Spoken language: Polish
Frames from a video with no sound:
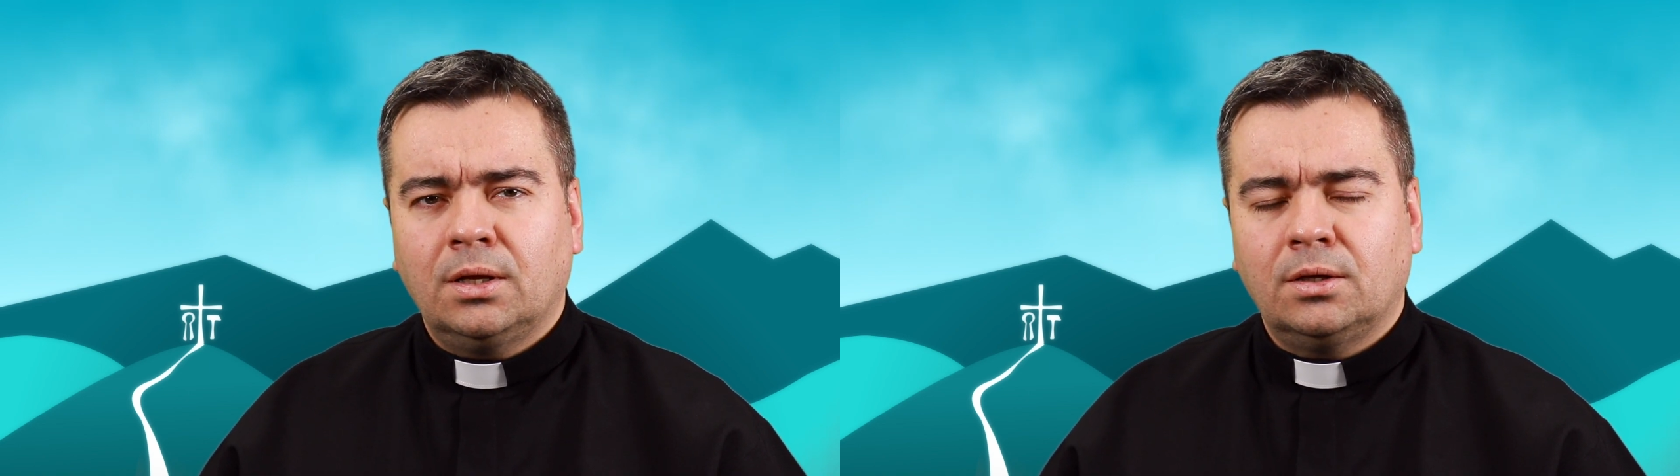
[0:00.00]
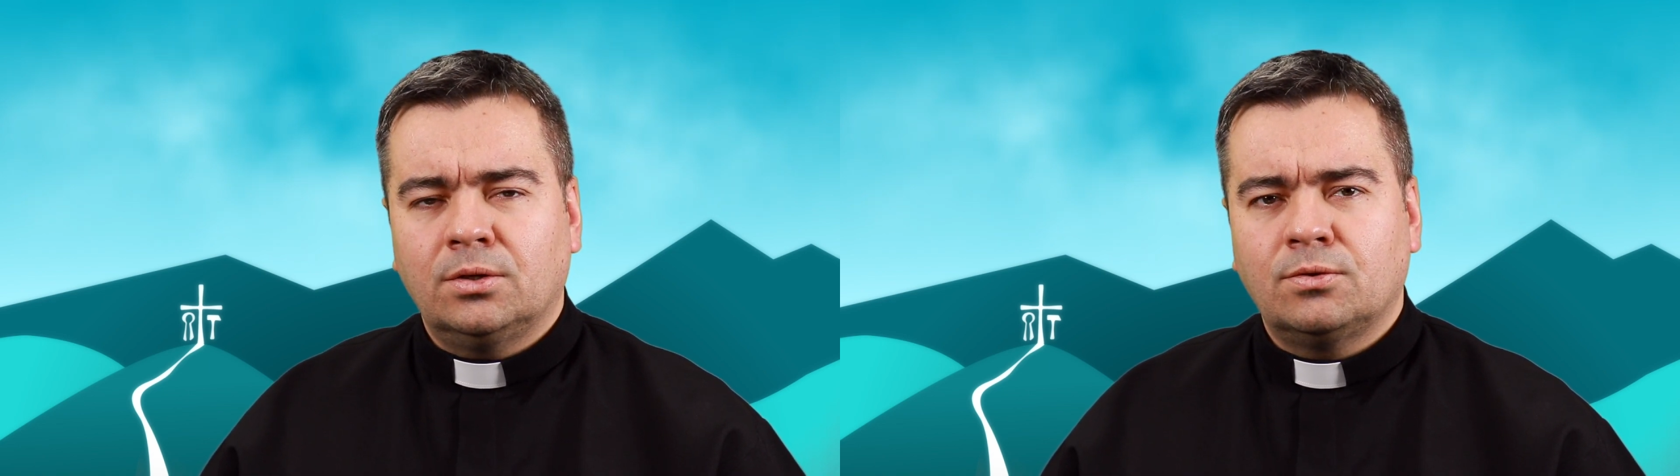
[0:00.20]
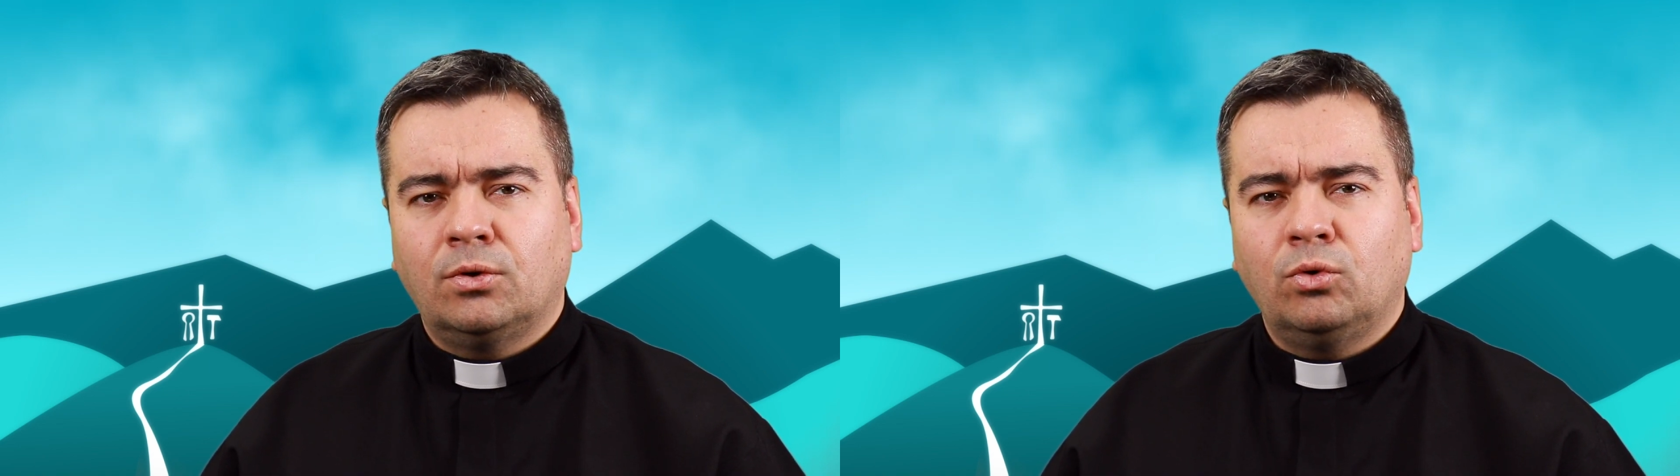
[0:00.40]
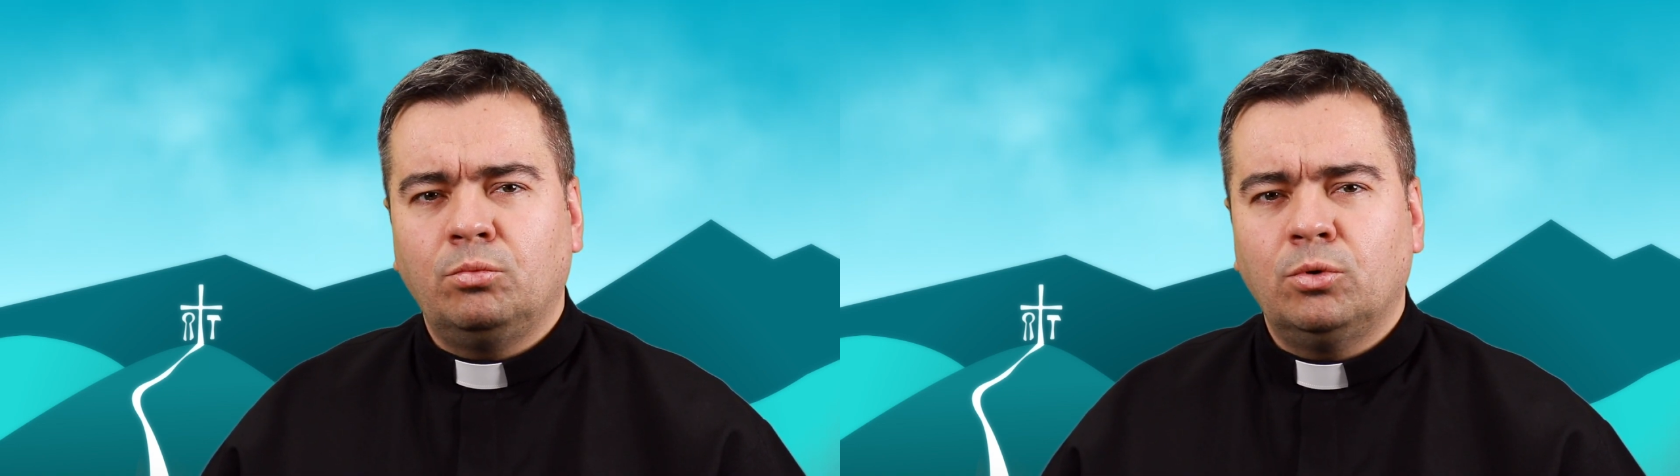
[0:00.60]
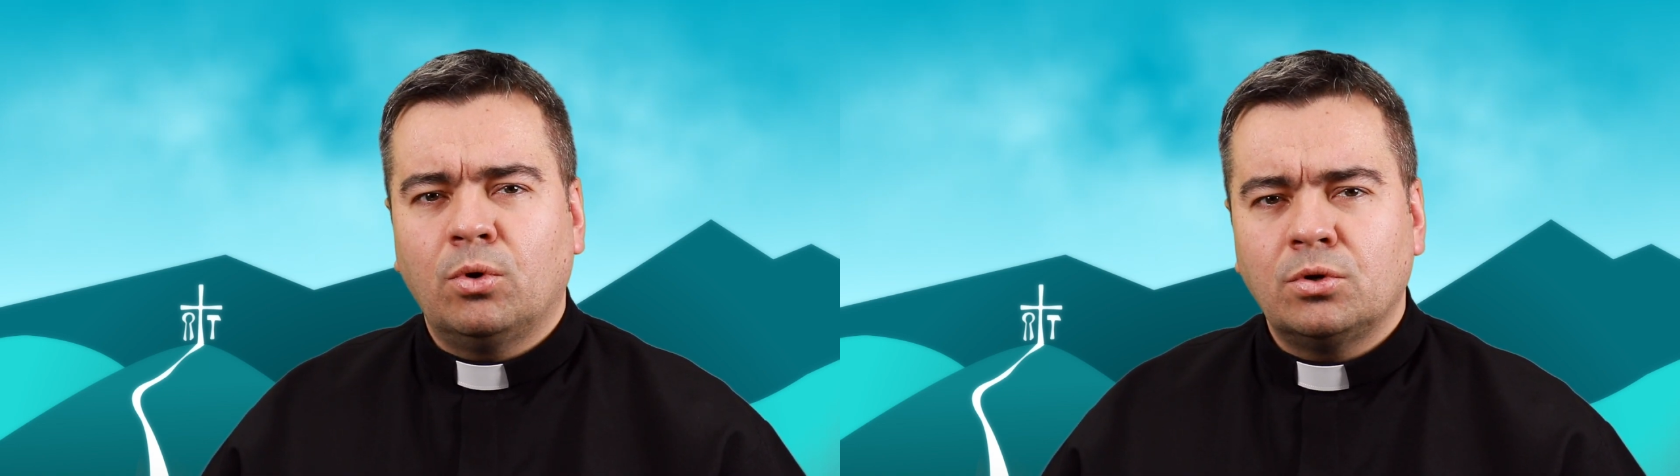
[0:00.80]
e, swoją
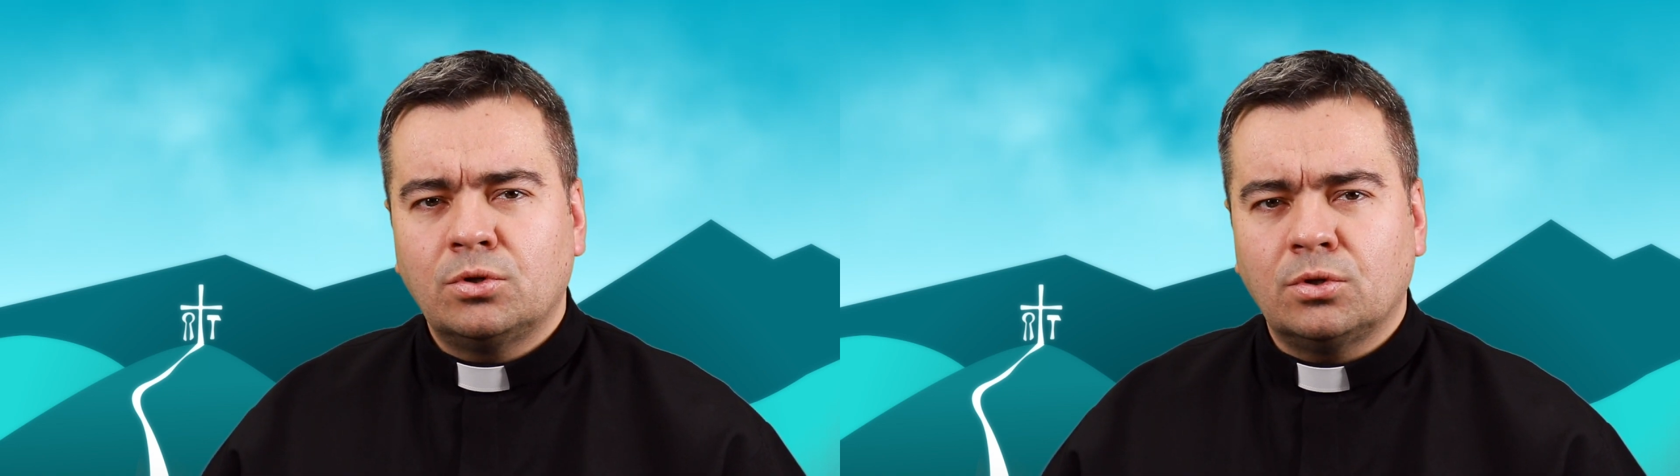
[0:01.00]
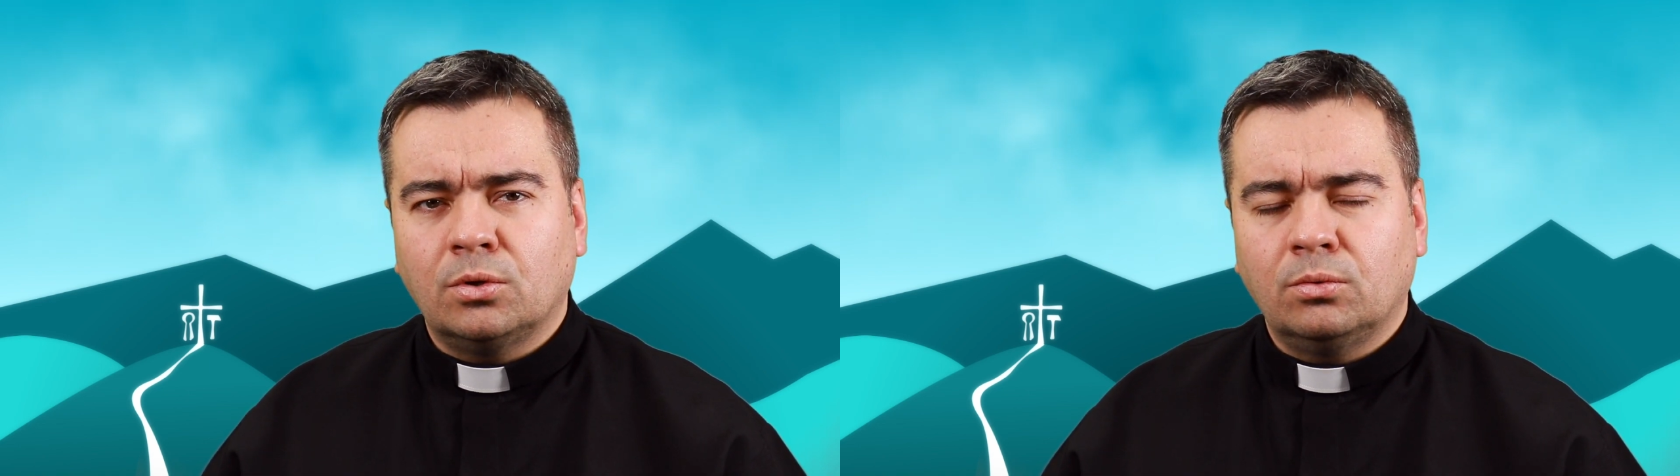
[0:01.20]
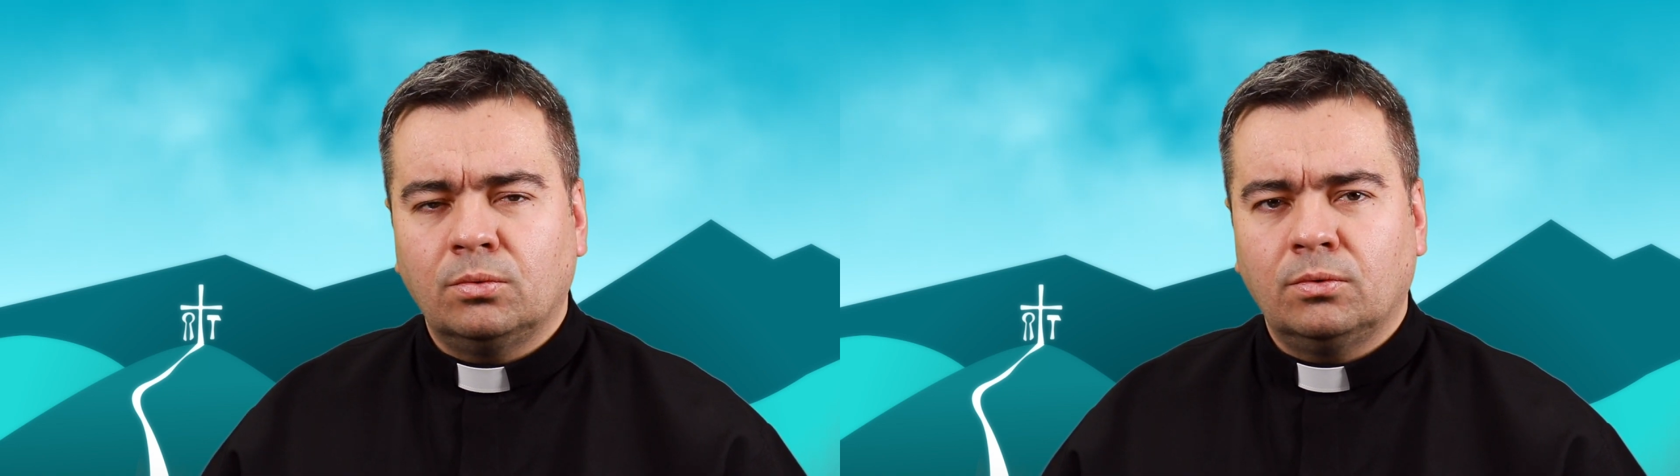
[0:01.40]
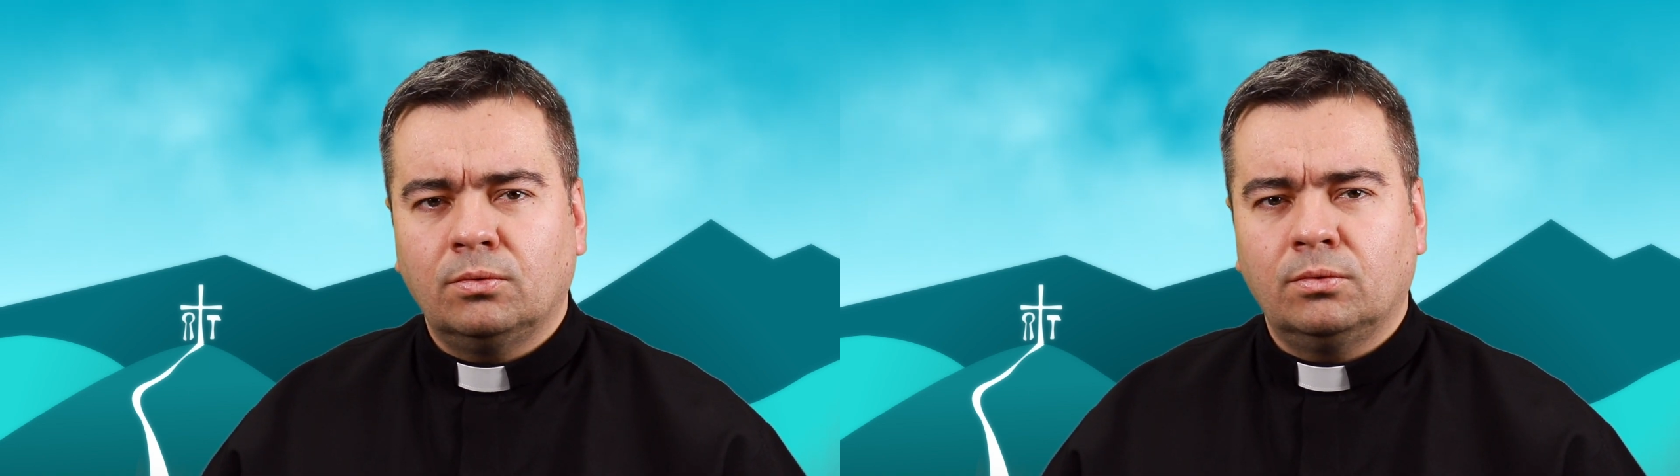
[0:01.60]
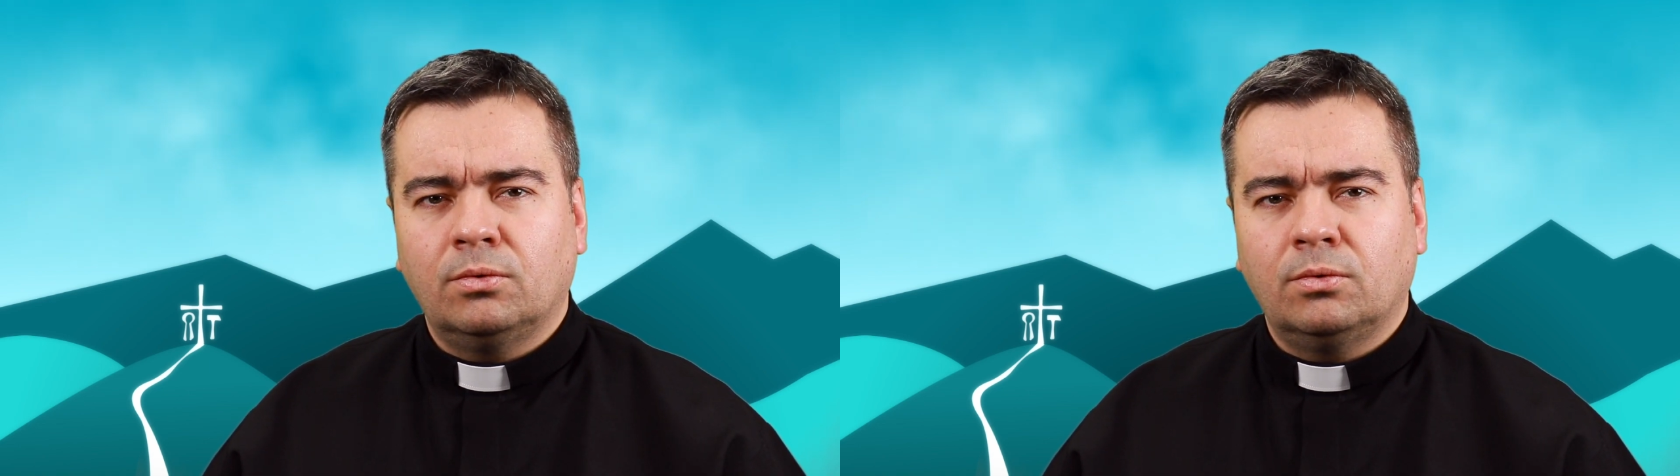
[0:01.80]
miłością mm,